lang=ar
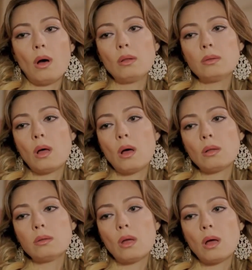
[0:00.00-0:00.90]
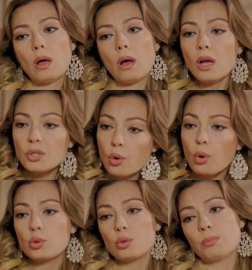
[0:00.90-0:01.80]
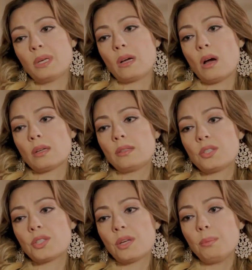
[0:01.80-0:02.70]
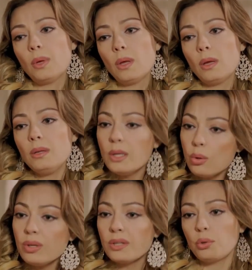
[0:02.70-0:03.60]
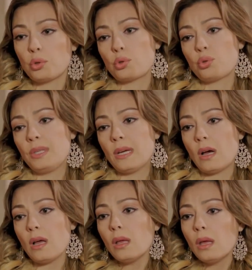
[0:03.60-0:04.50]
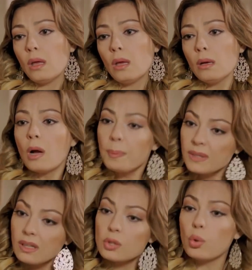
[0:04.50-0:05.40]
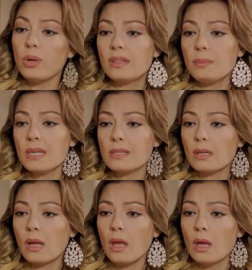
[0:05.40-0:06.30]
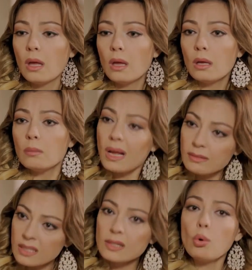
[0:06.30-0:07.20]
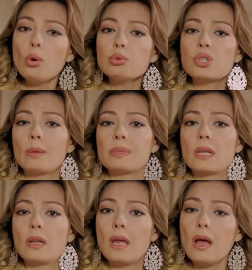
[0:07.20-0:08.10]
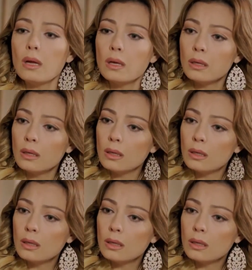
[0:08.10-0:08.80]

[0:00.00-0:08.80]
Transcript: الله يسامحك ولو هذا اللي فهمتيه هلا من حكي والله انت عم تظلميني ما سمعتيني شو قلت لك برا انا جايه لعندك مشان ساعدك